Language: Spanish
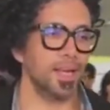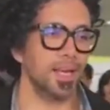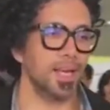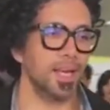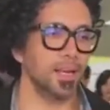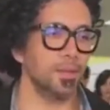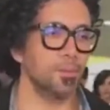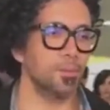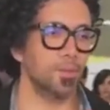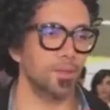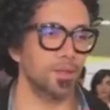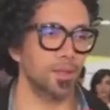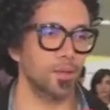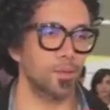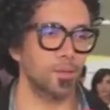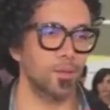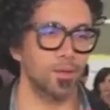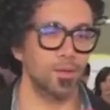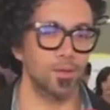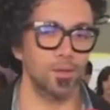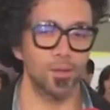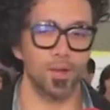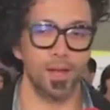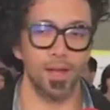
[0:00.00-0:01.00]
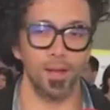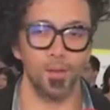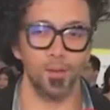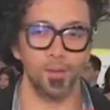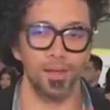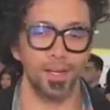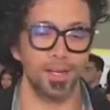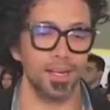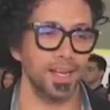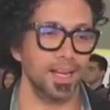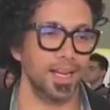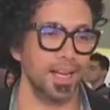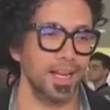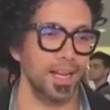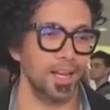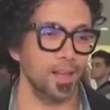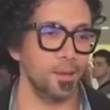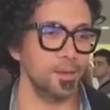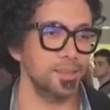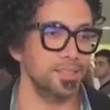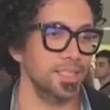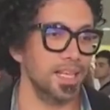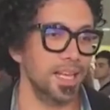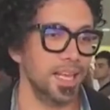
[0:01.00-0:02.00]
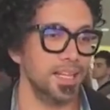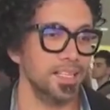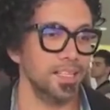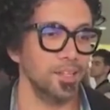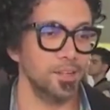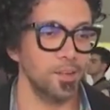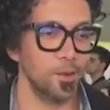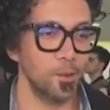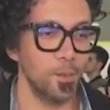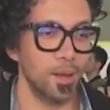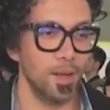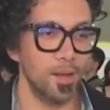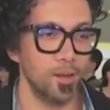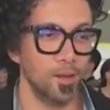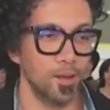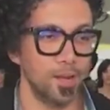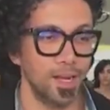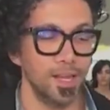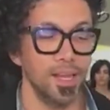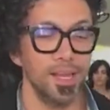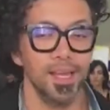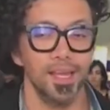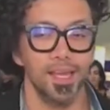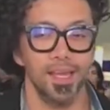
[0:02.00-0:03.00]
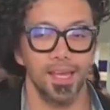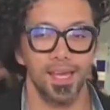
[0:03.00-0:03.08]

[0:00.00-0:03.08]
a llegar, porque cuando algo es regalado a veces la gente no lo valora.